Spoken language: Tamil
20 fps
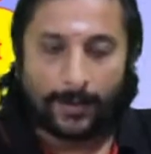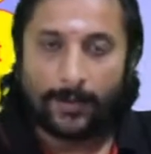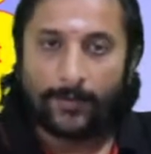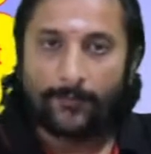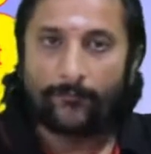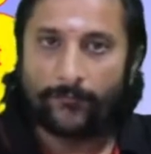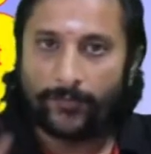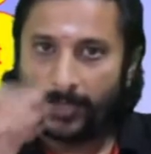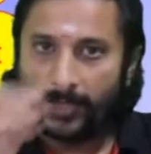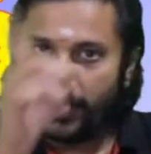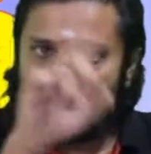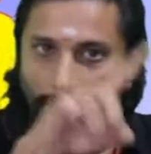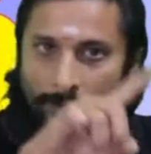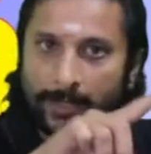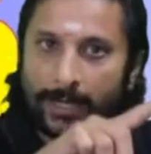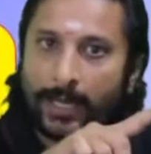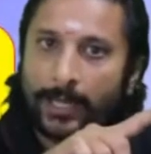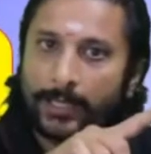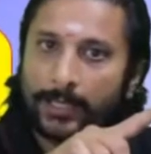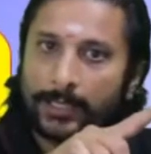வி ஒன்
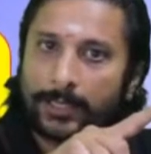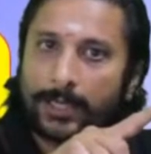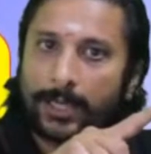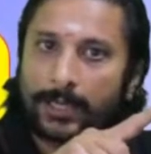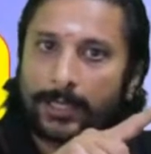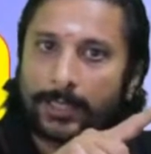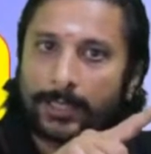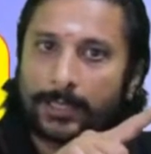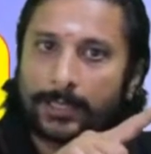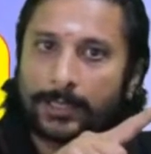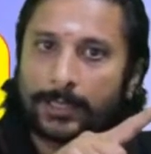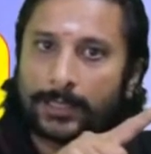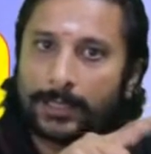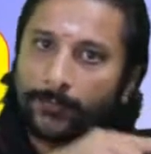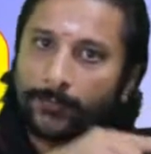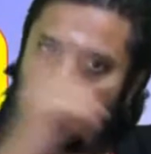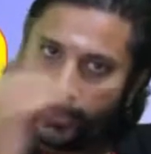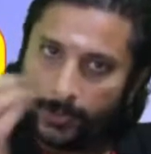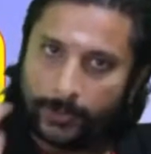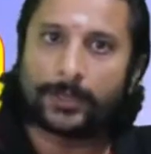ஹையராக இருந்து
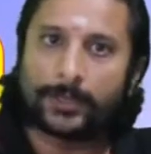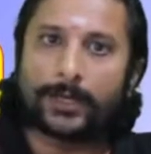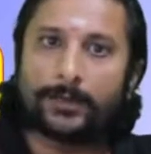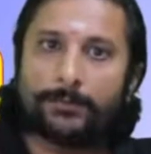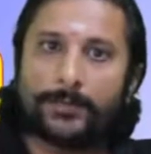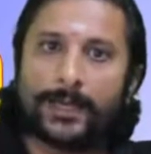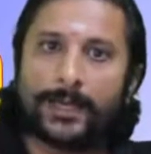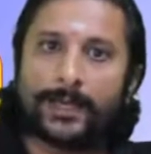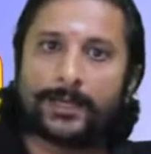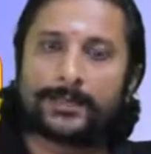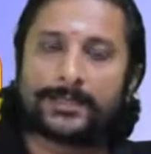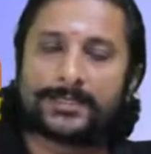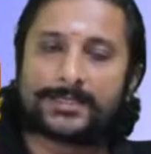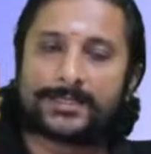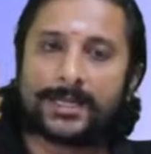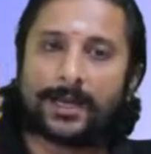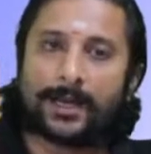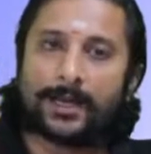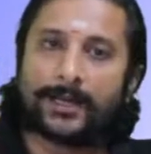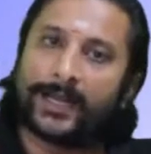வி டூ கம்மியாக
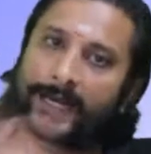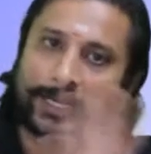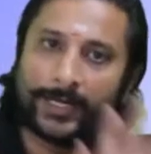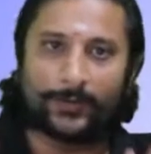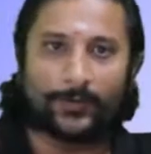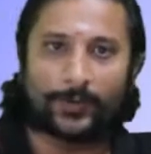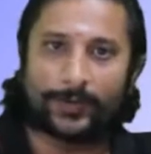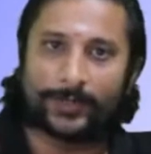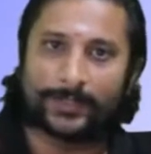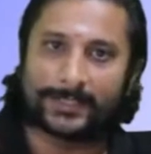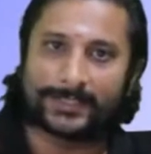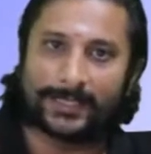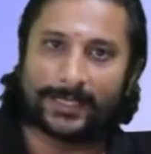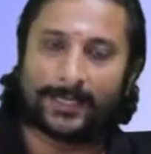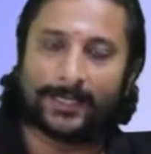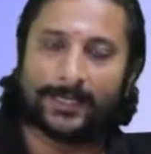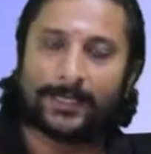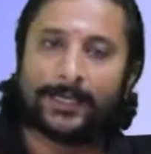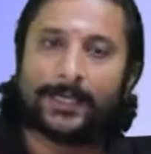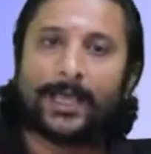இருந்துச்சுன்னா நெகட்டிவ் வோல்டேஜுங்க
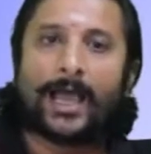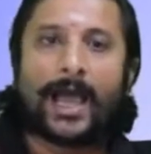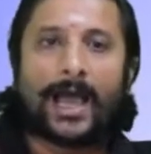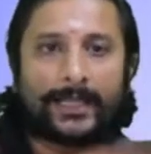அதே